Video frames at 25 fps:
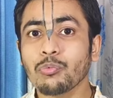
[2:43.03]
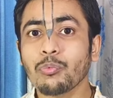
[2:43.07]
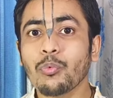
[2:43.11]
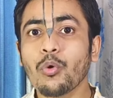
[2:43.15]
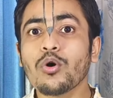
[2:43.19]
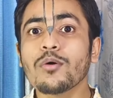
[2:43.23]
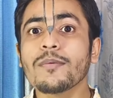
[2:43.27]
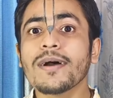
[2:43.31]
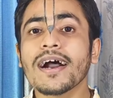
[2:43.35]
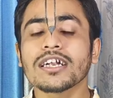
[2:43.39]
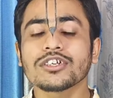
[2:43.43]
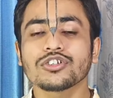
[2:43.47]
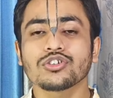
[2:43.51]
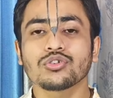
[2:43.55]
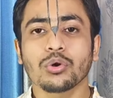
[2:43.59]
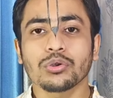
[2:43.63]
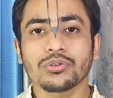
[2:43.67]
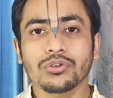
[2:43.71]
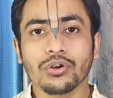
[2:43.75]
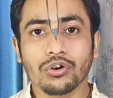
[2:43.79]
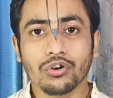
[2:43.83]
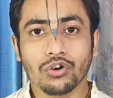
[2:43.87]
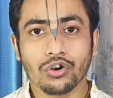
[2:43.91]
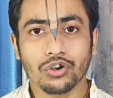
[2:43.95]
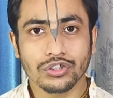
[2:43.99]
উপবাস
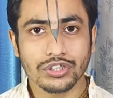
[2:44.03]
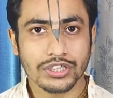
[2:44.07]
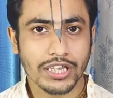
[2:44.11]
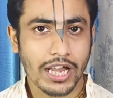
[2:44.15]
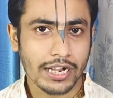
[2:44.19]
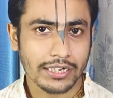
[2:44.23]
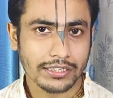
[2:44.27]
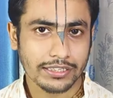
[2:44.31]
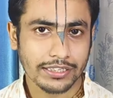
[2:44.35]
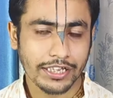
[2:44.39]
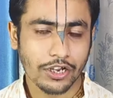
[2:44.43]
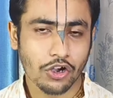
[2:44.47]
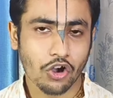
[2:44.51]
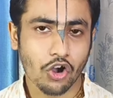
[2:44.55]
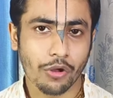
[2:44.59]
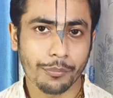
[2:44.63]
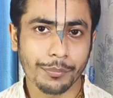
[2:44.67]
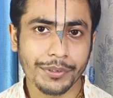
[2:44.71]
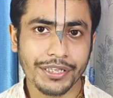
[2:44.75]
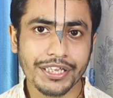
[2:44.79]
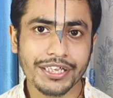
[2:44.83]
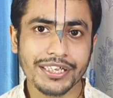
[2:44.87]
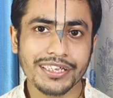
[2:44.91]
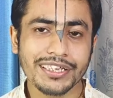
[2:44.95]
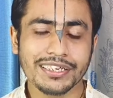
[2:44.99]
কতক্ষণ থাকতে
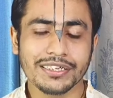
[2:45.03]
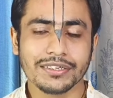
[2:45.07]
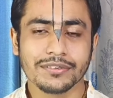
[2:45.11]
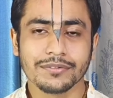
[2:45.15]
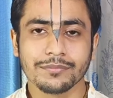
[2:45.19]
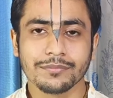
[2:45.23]
হবে